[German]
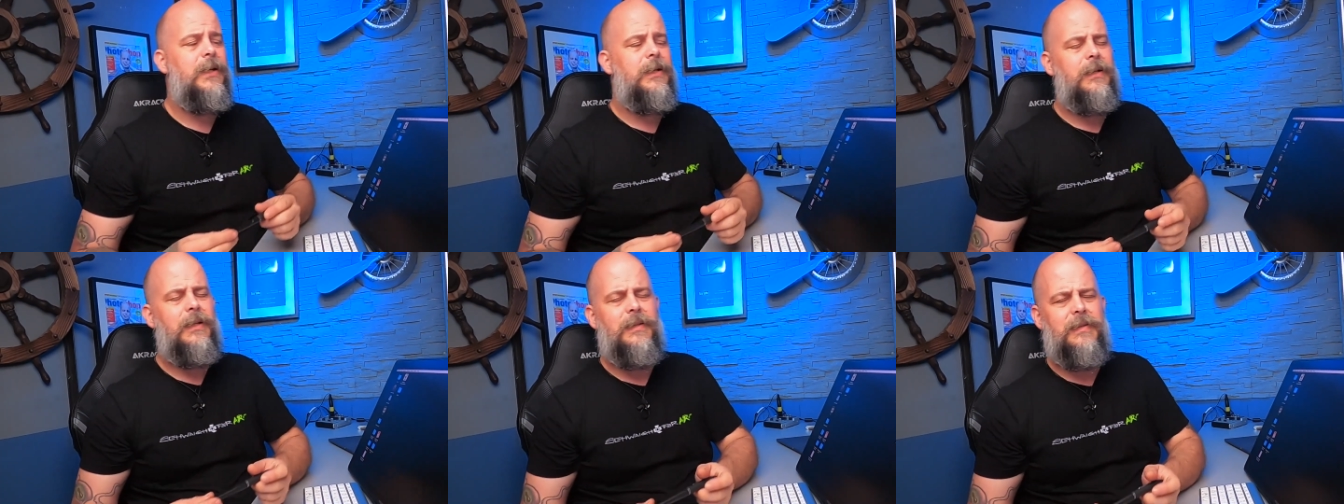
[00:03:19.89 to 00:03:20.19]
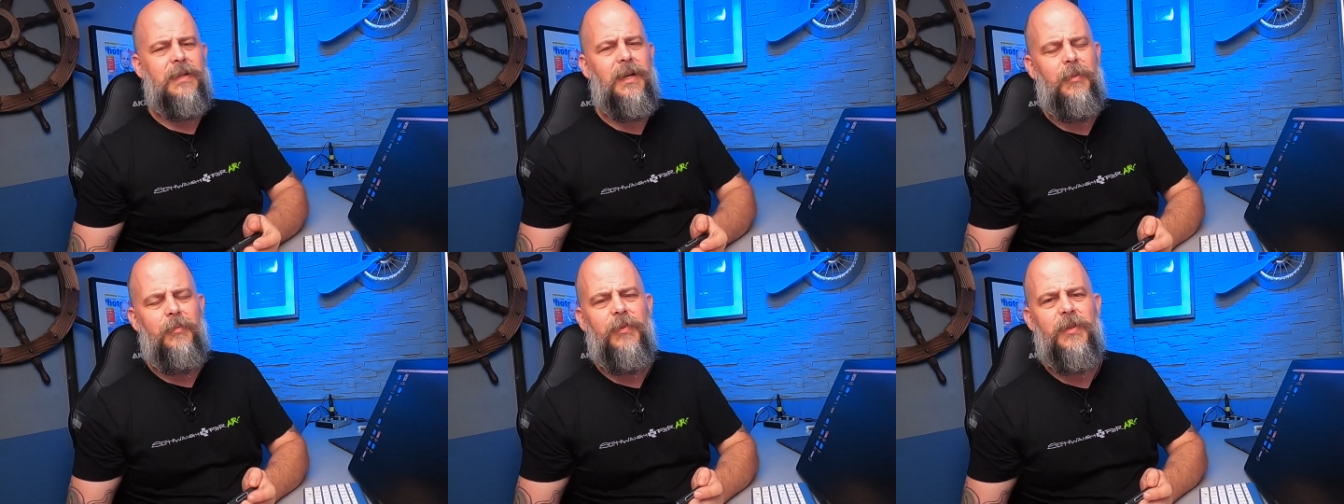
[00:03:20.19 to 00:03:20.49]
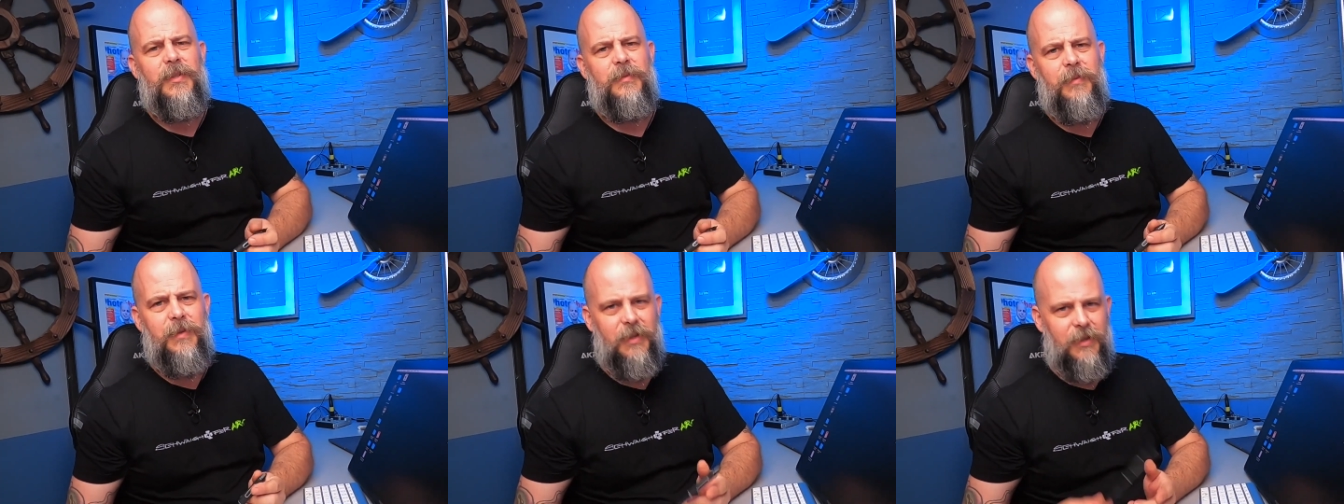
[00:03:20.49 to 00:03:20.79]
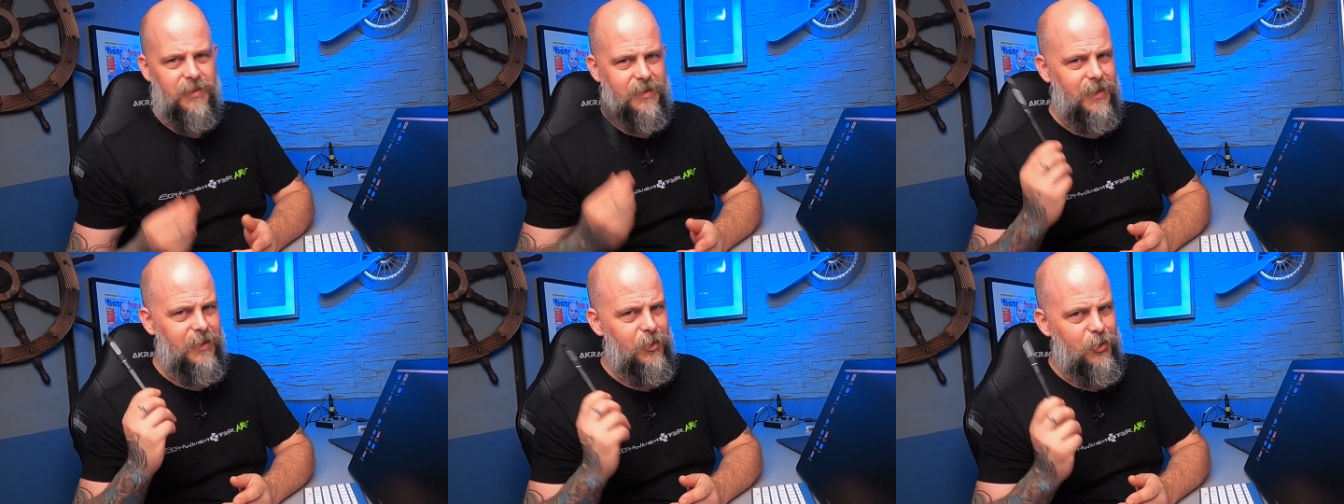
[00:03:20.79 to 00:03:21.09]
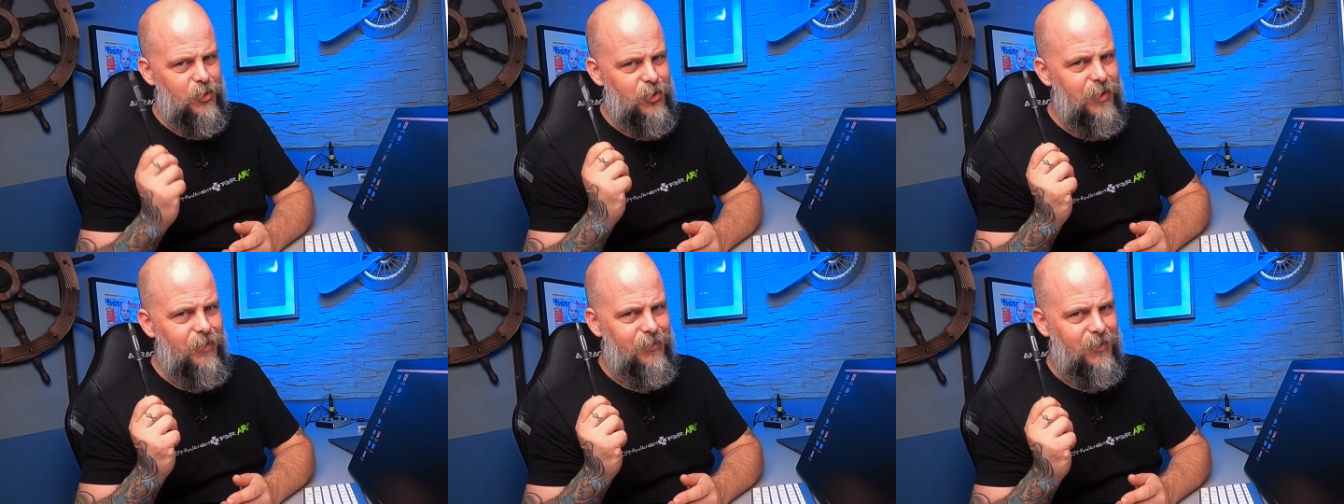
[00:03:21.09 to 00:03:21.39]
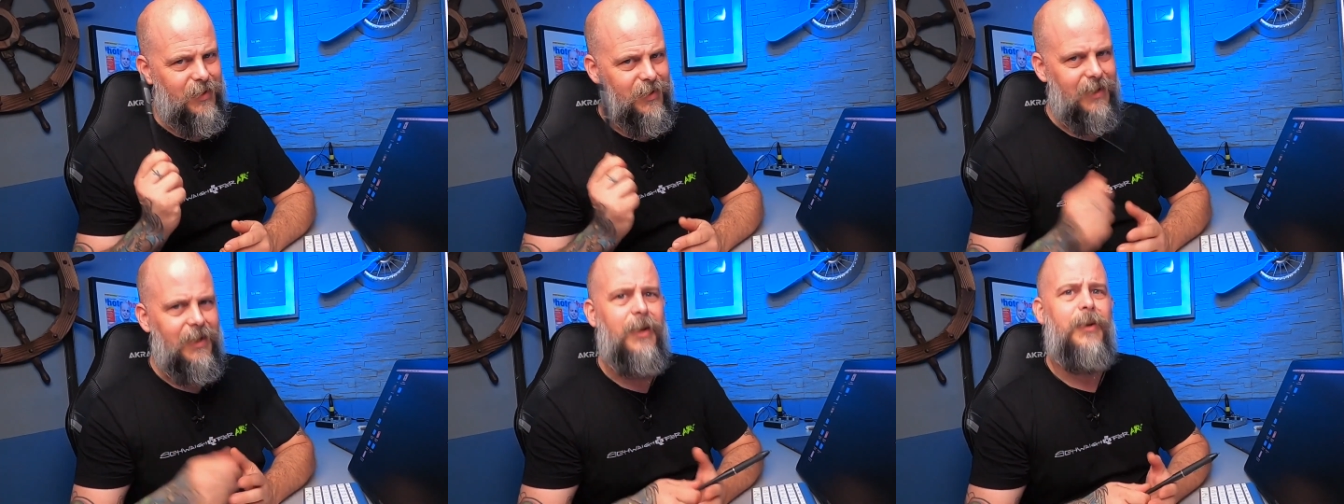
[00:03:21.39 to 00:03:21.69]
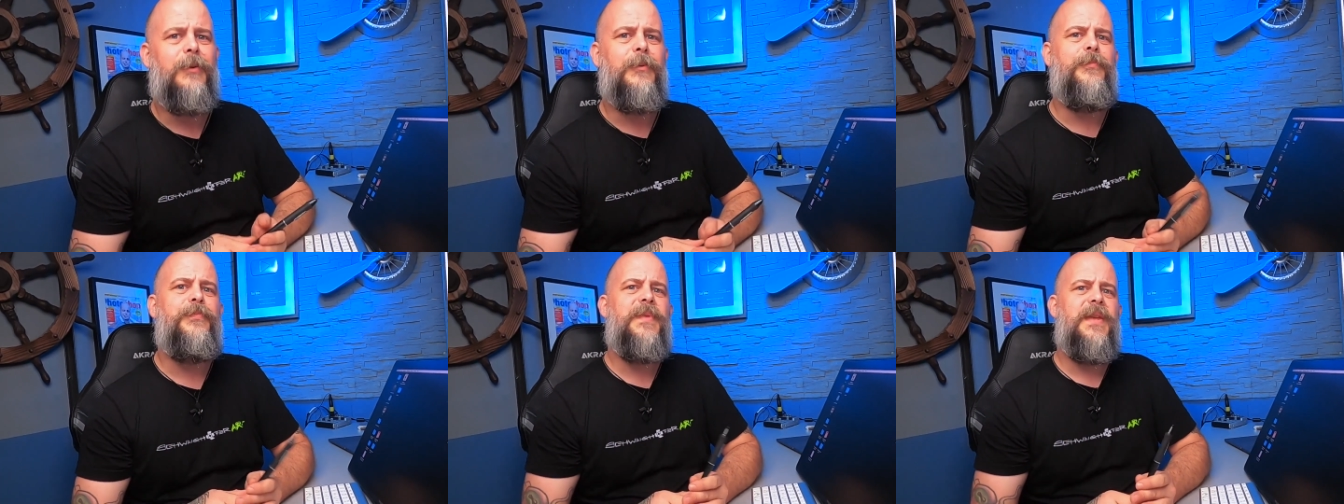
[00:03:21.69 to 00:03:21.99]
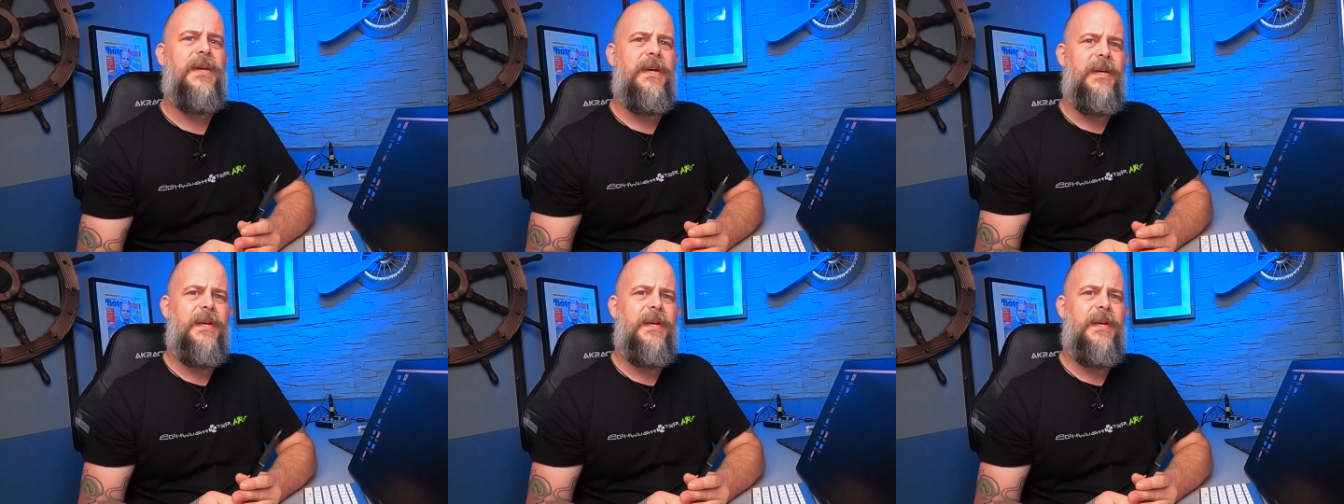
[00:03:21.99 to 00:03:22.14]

das Canvas wieder seinen Stift erkennt.